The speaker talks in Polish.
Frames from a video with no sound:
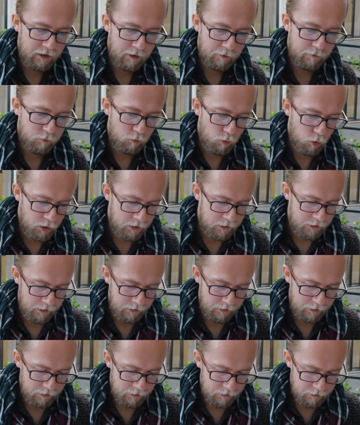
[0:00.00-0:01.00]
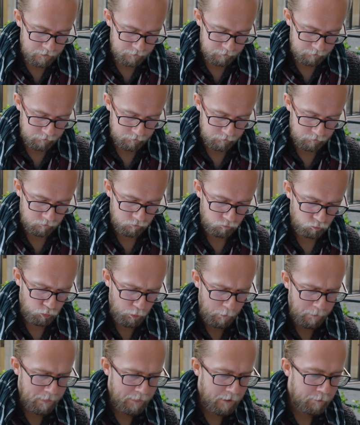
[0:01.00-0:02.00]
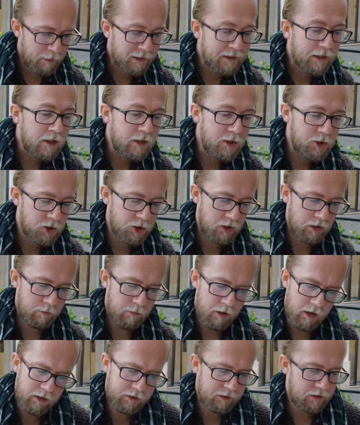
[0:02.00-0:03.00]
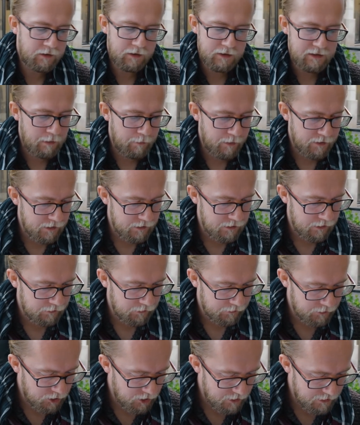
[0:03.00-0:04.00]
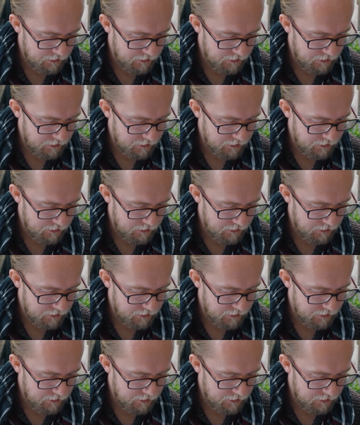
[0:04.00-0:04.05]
na włóknie mm, metalicznym, ale to ta sama zasada, też